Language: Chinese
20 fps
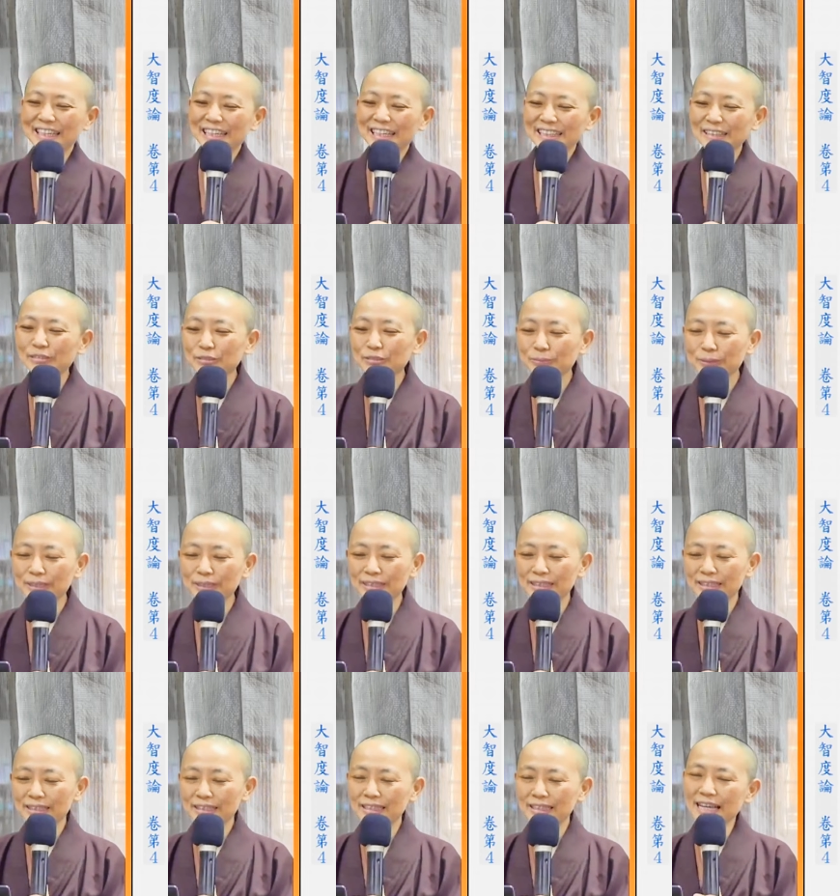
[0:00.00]
那我们
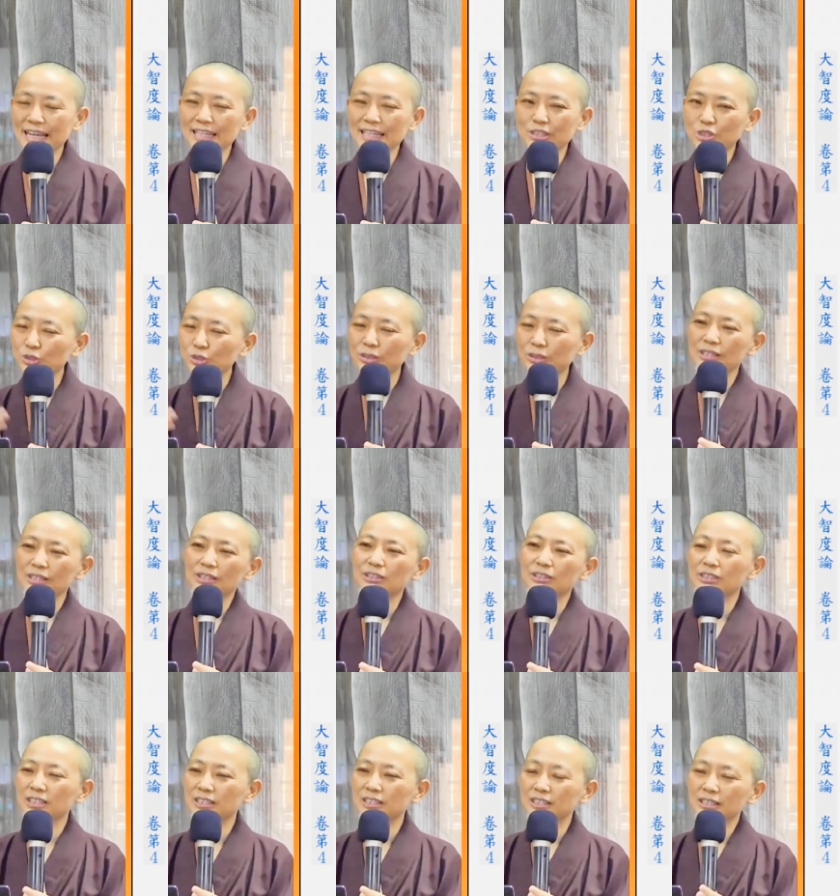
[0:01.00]
在修的时候，
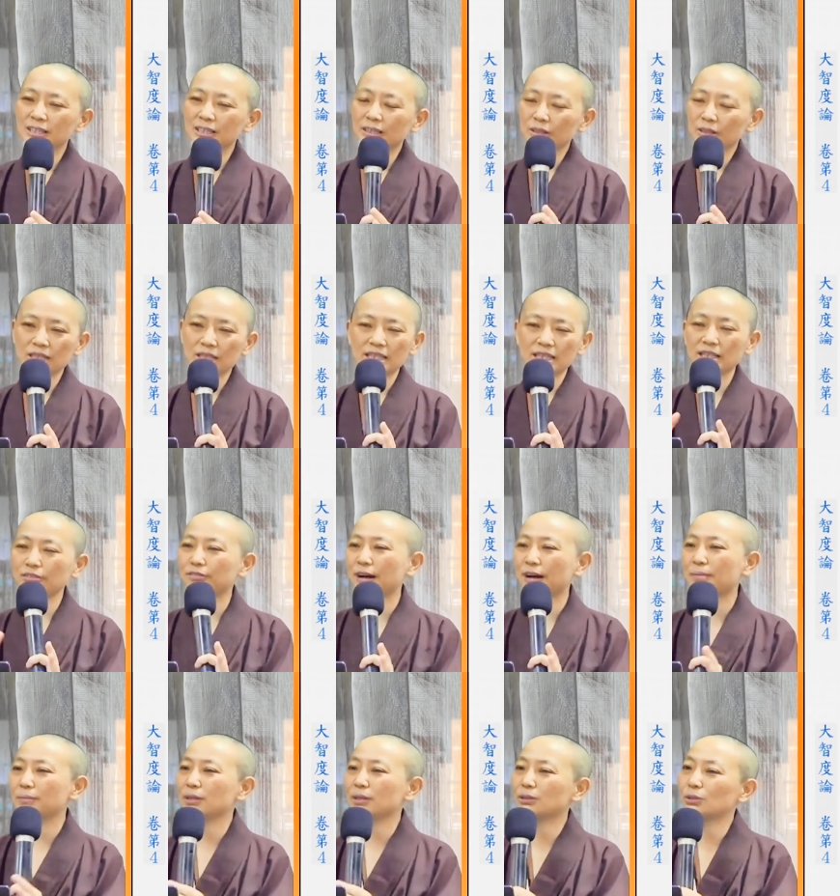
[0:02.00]
其实这些
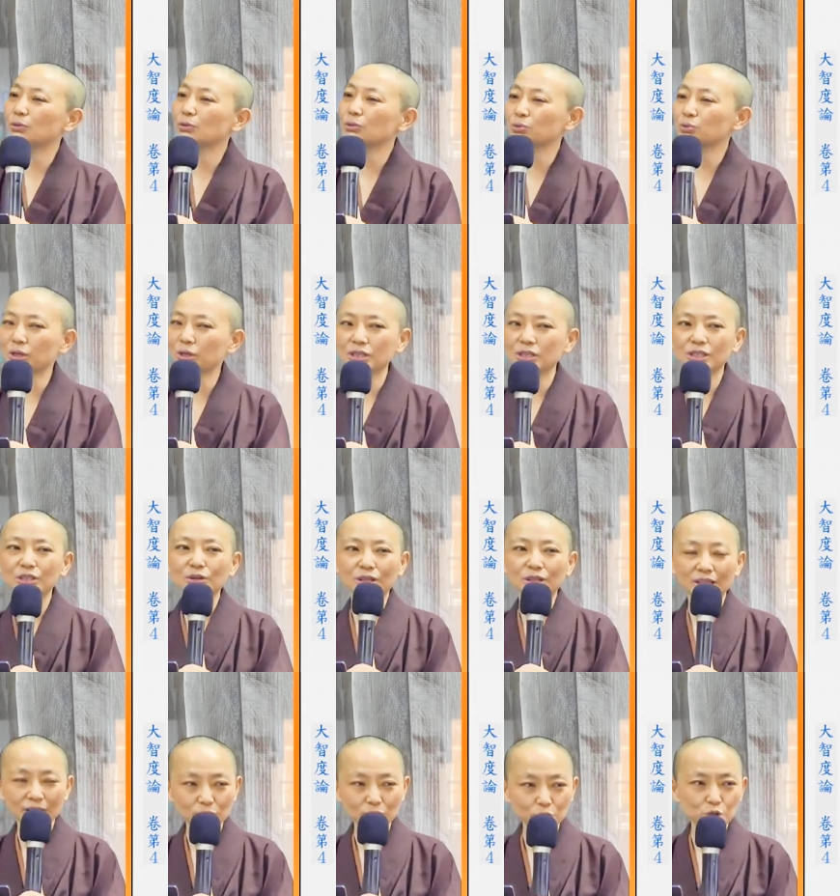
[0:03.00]
法门都随时都
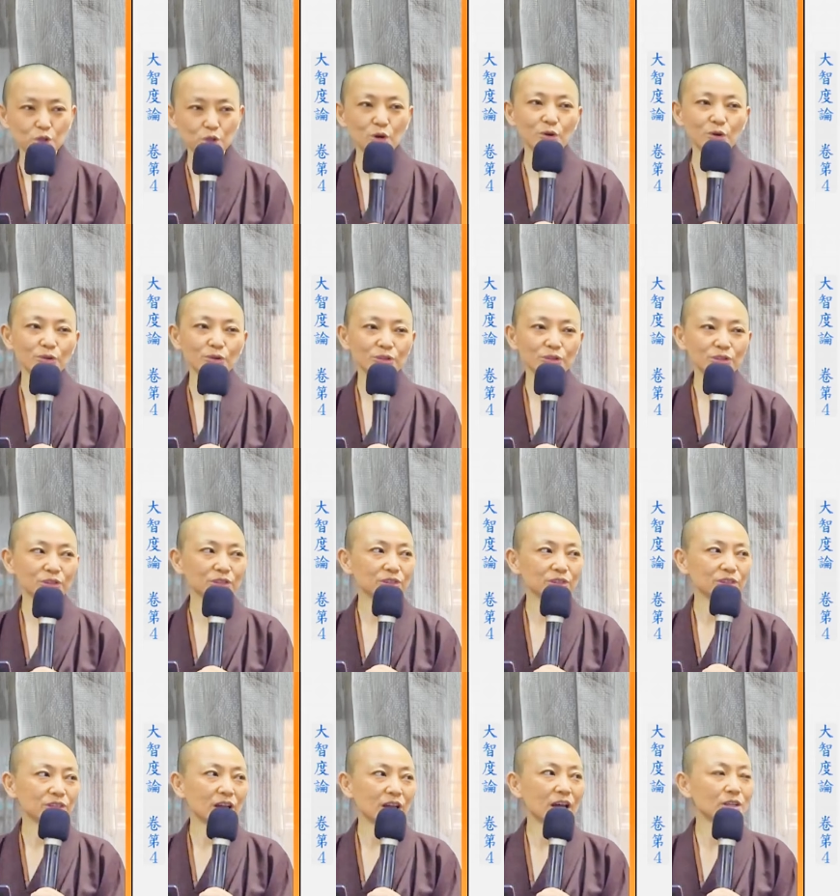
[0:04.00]
可以修，
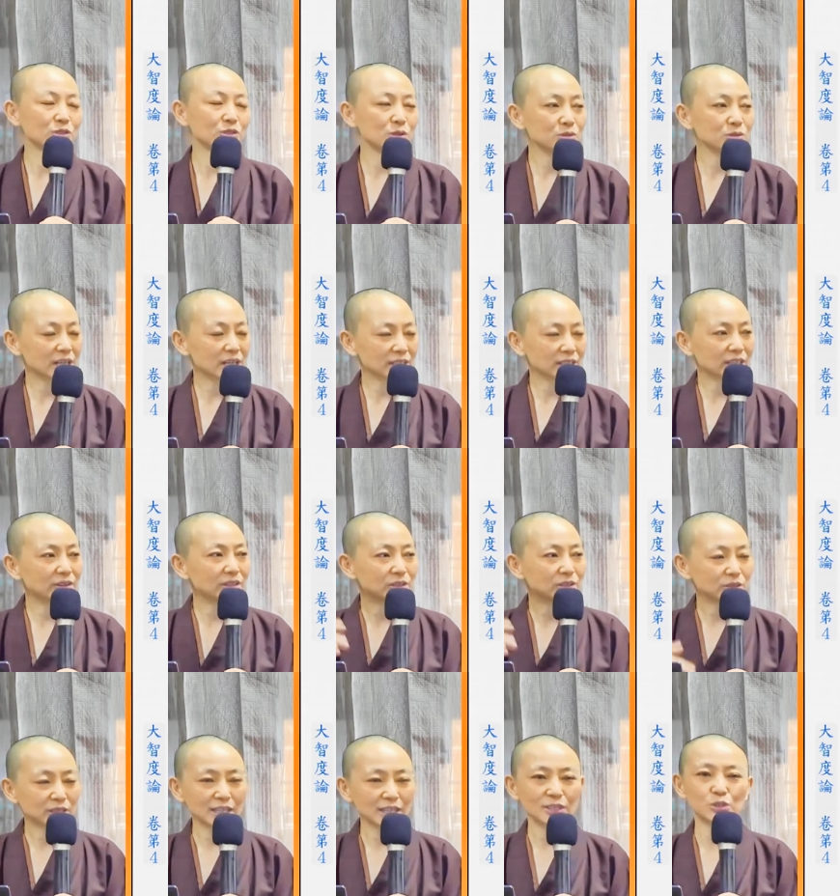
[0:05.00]
好，从早到晚
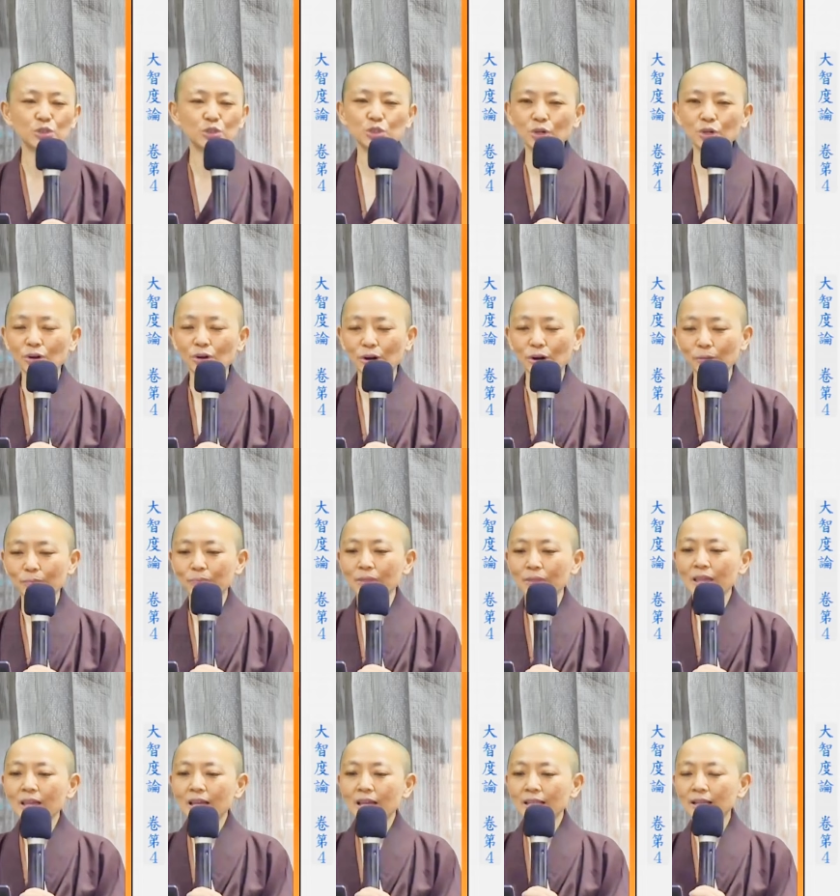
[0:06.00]
都可以修哈。
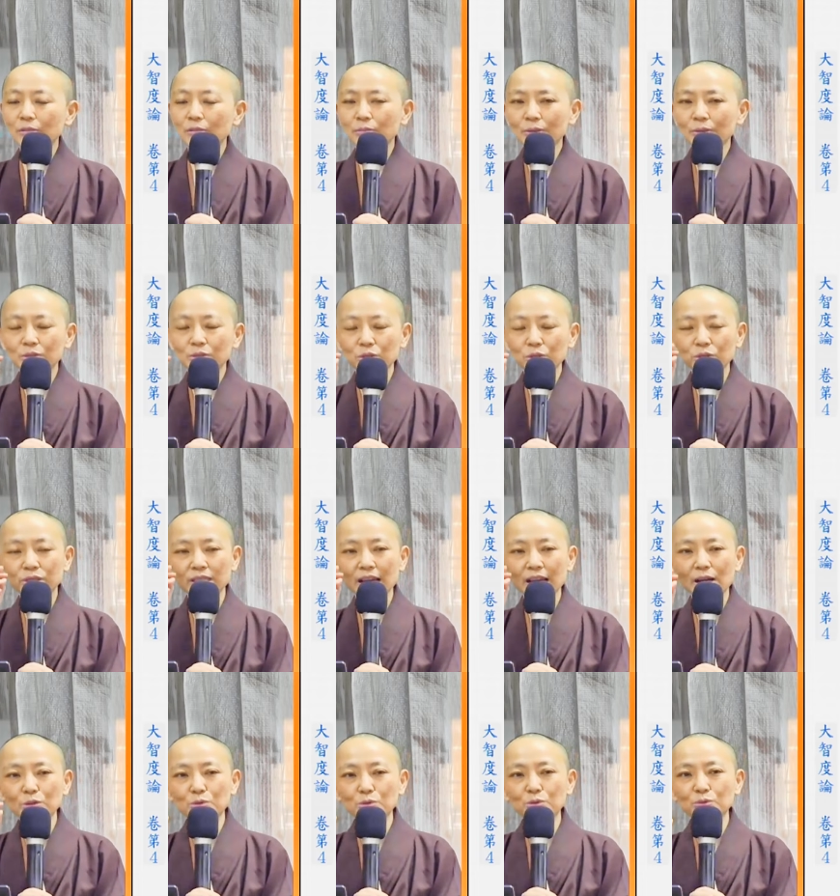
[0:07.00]
那我们就
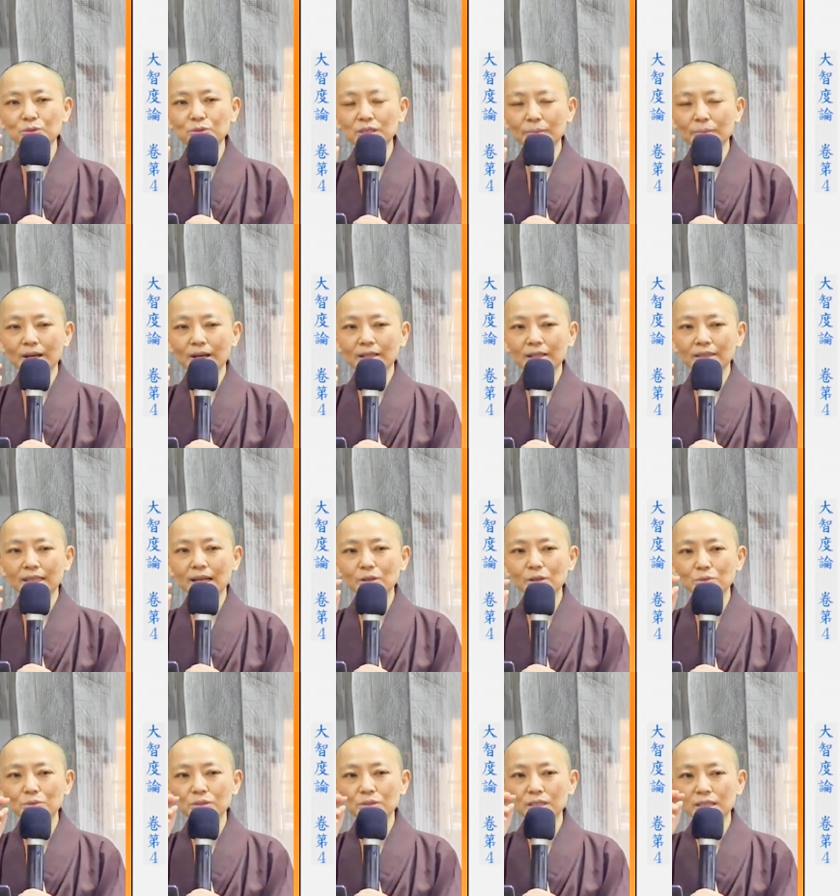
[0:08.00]
挑出什么？挑
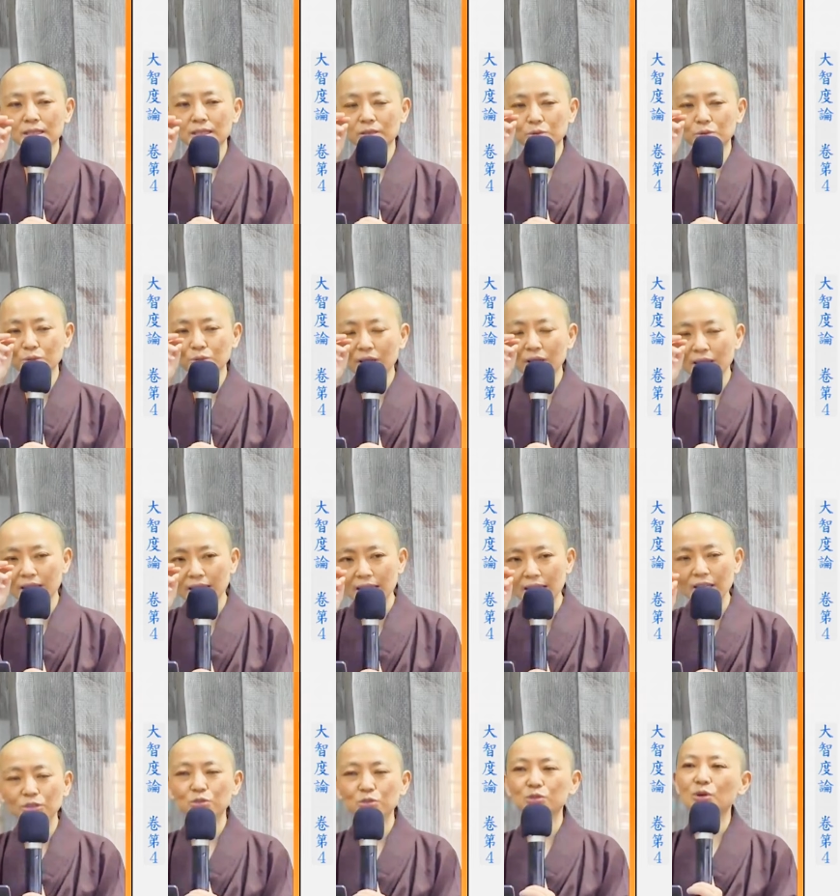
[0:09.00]
出这个最
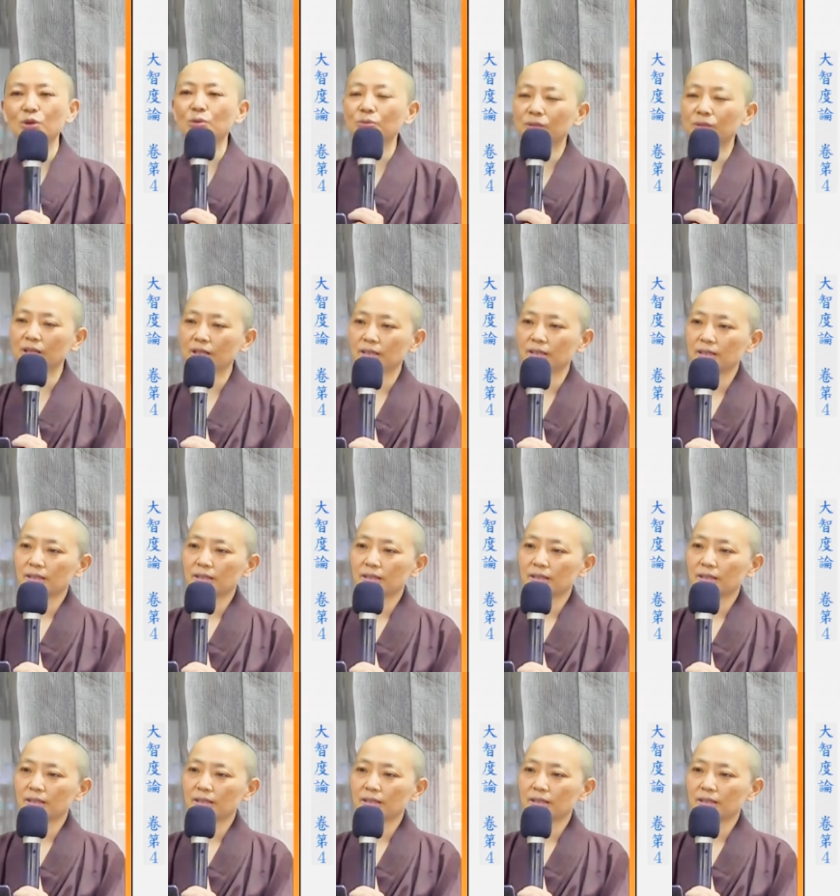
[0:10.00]
严重的、